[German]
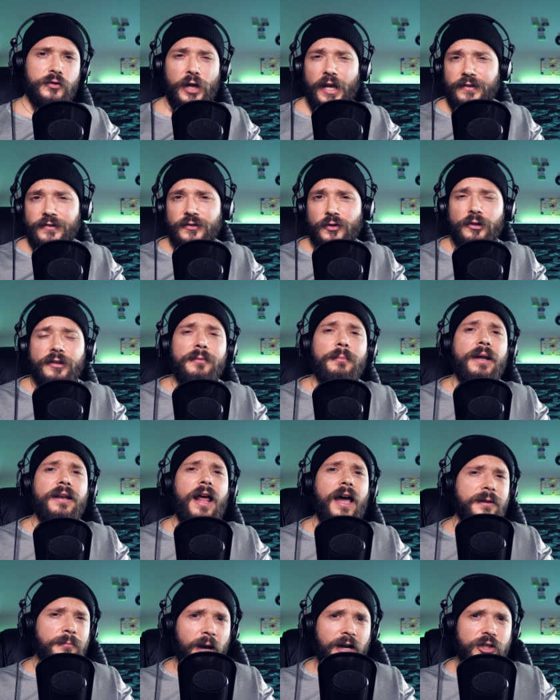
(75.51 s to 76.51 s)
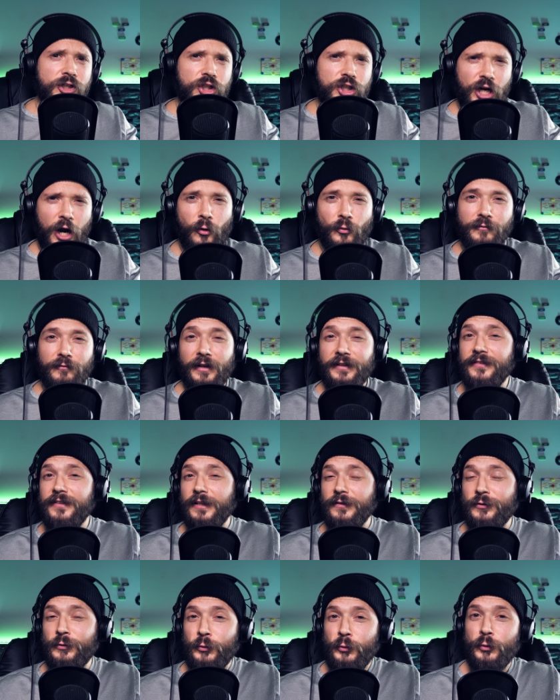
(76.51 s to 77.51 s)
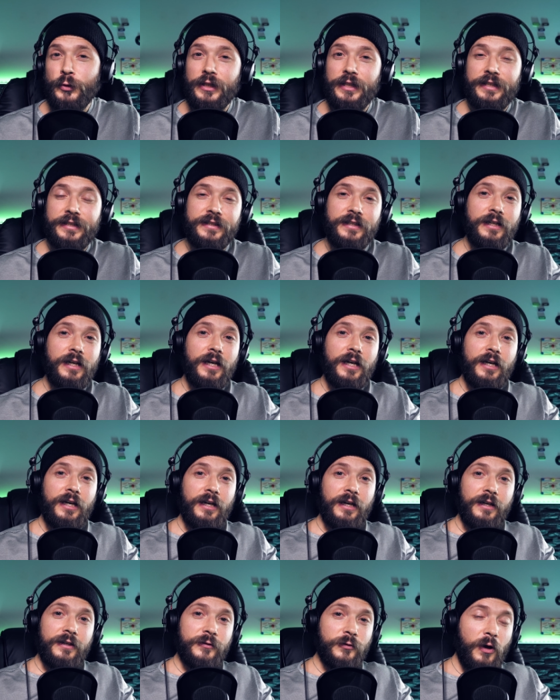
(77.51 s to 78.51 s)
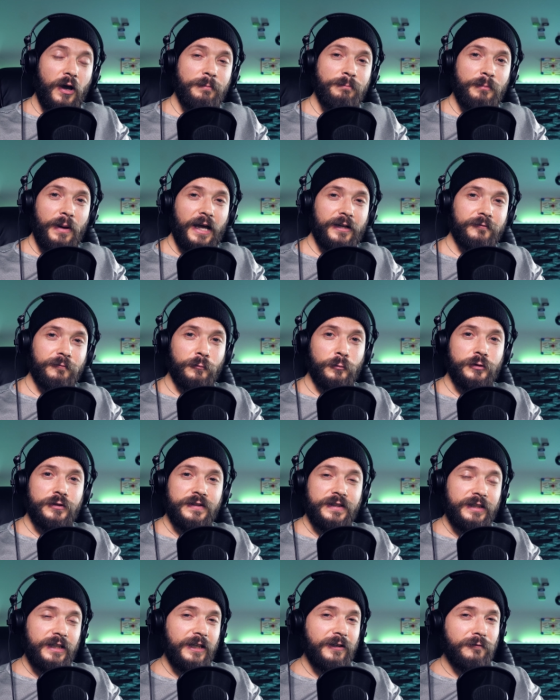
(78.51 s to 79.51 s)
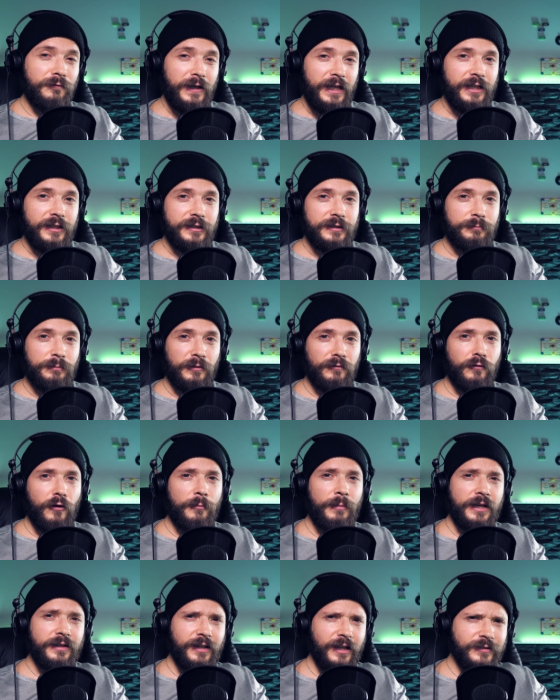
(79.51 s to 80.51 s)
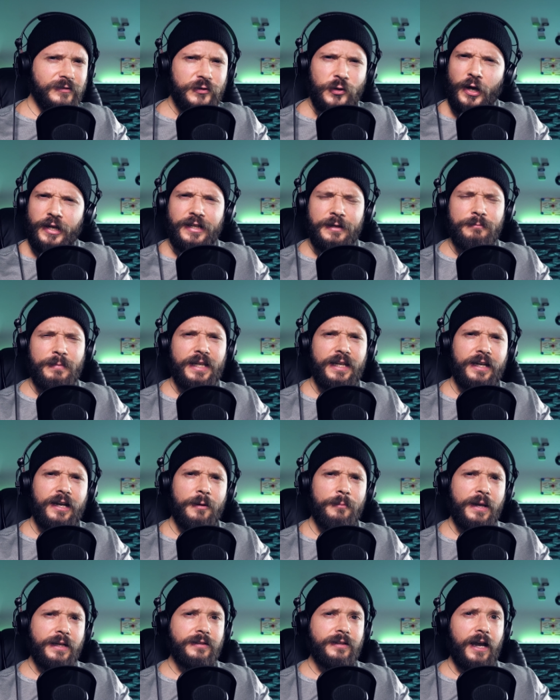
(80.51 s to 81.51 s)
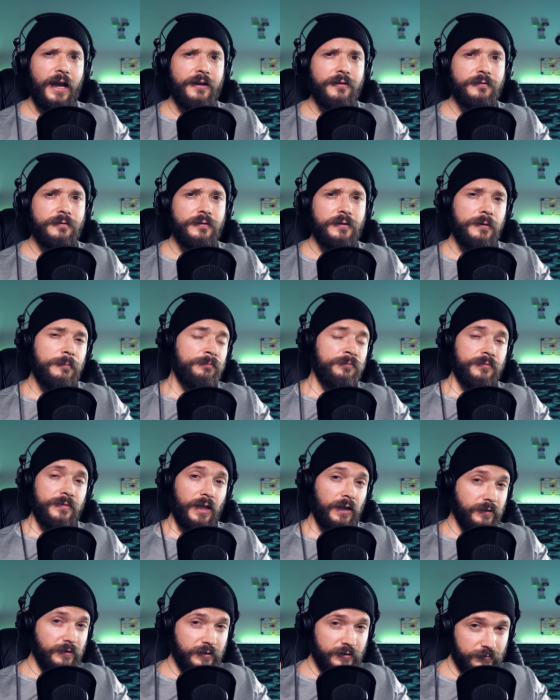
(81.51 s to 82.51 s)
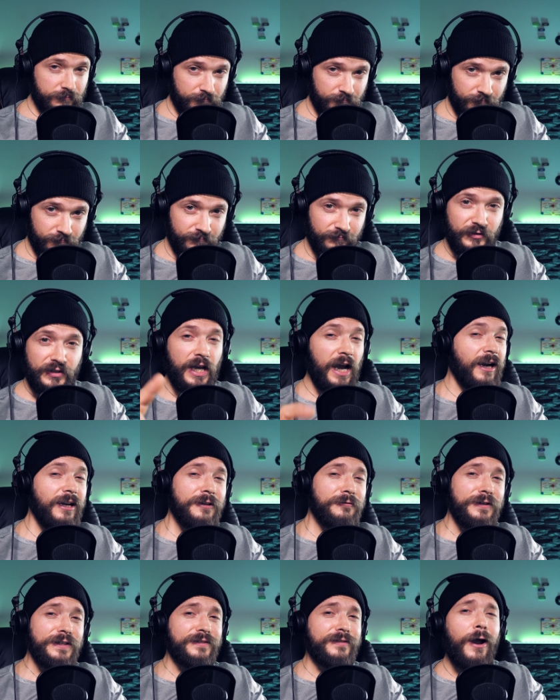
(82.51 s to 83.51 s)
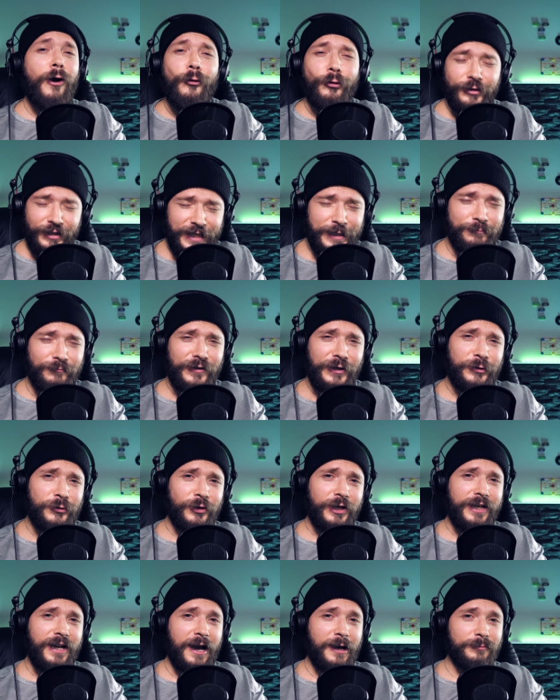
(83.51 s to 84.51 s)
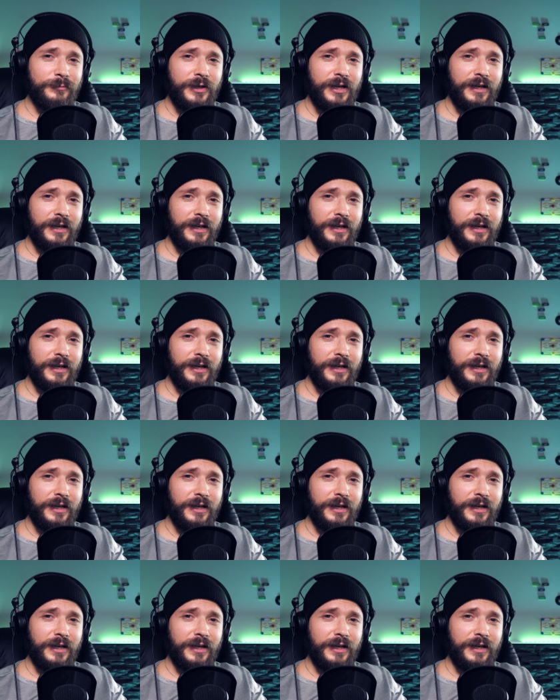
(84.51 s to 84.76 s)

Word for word: Zuerst sollte man einmal schauen, was natürlich so an Bartwuchs sich entwickelt, bevor man dann zu einem Medikament greift, das, wie ihr alle wisst, auch Nebenwirkungen haben